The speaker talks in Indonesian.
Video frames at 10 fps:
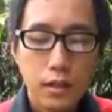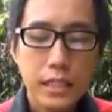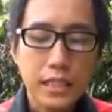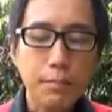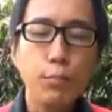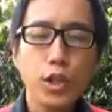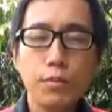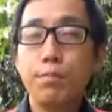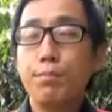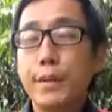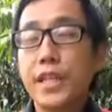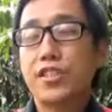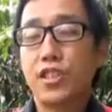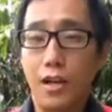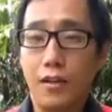disebut
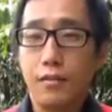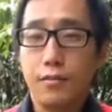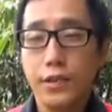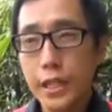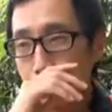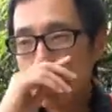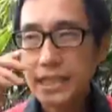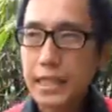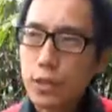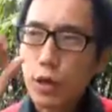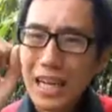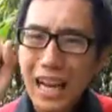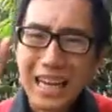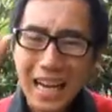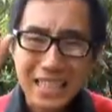pixel. Jadi pixel itu
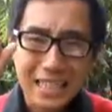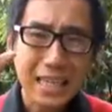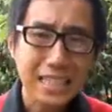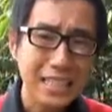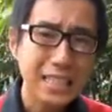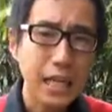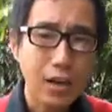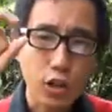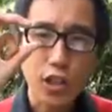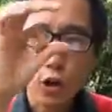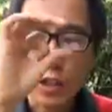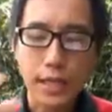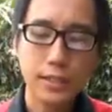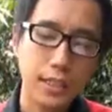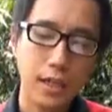adalah garis-garis kecil, kotak-kotak
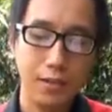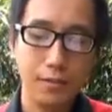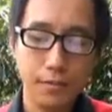kecil.